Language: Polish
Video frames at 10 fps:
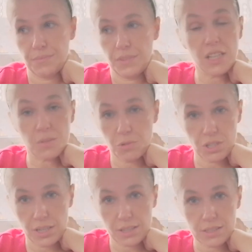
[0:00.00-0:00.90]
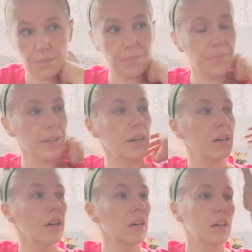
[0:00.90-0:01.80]
Nic mi się nie chce.
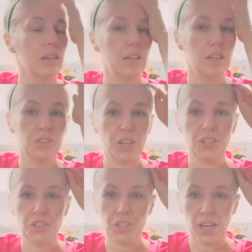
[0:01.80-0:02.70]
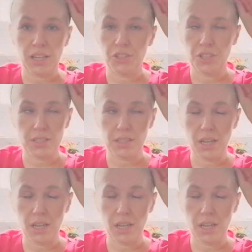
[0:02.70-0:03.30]
E, dzień dzisiaj jakiś jest,